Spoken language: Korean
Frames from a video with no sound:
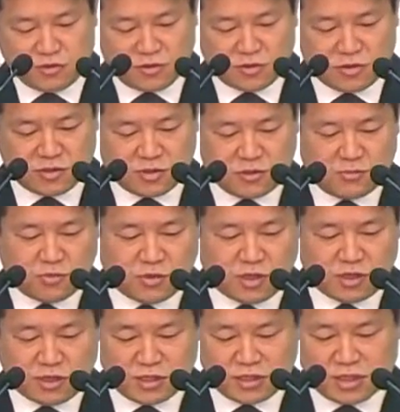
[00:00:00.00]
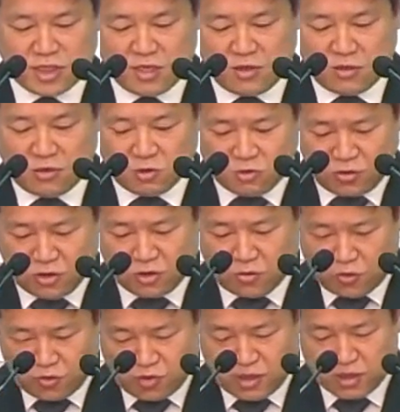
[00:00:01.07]
것들보다는 어떠한
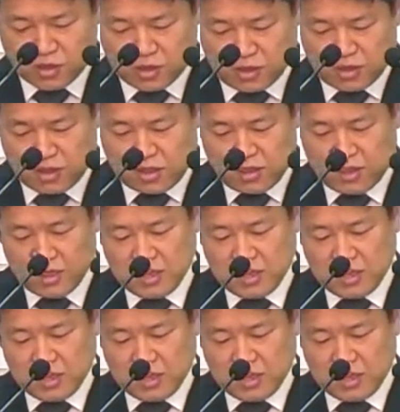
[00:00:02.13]
공간을